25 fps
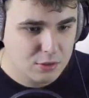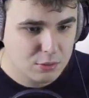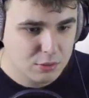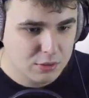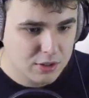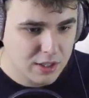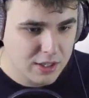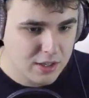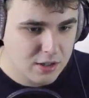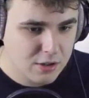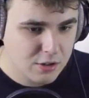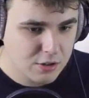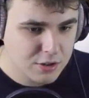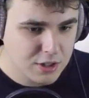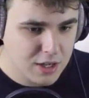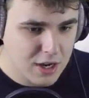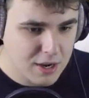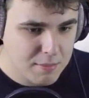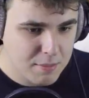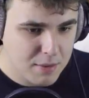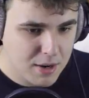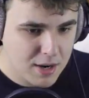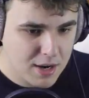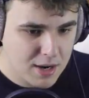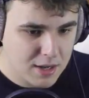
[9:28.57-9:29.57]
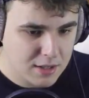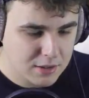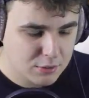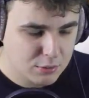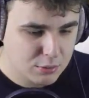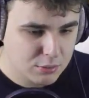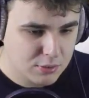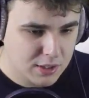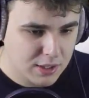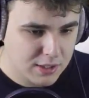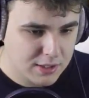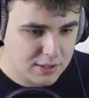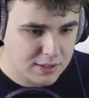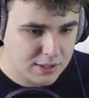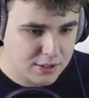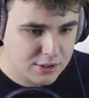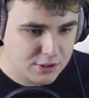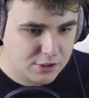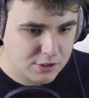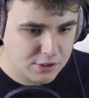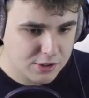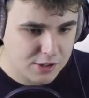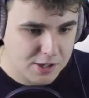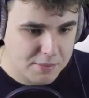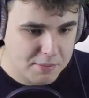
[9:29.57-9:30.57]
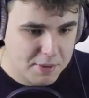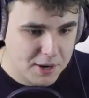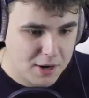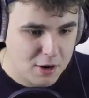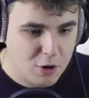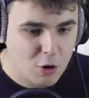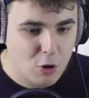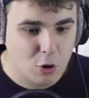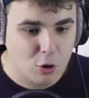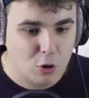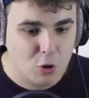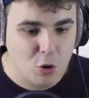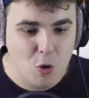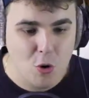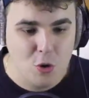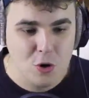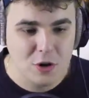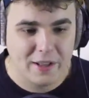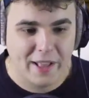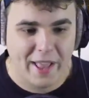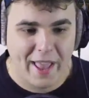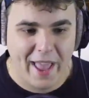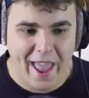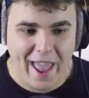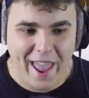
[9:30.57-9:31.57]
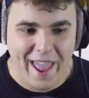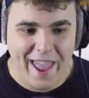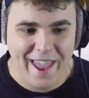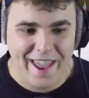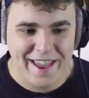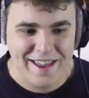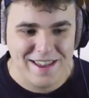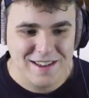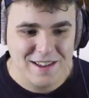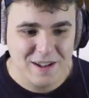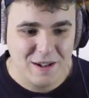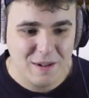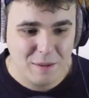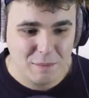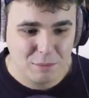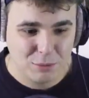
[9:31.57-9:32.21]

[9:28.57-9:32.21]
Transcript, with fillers: Tutaj go nie ma, tutaj też go nie ma O kurde, ej!